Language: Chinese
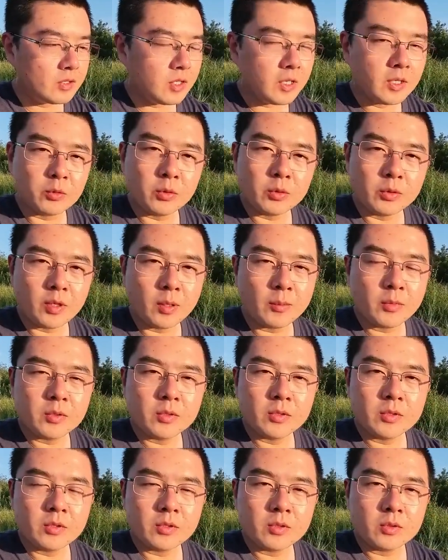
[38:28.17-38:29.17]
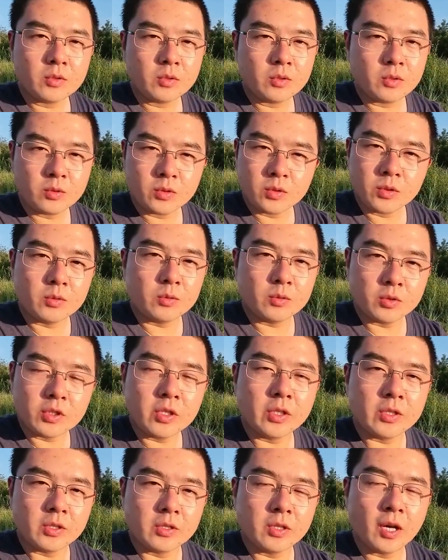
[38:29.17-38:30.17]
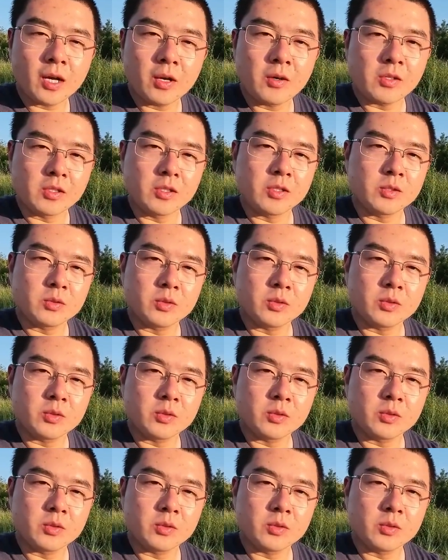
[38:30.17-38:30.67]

这个对于咱们这种摄影的爱好者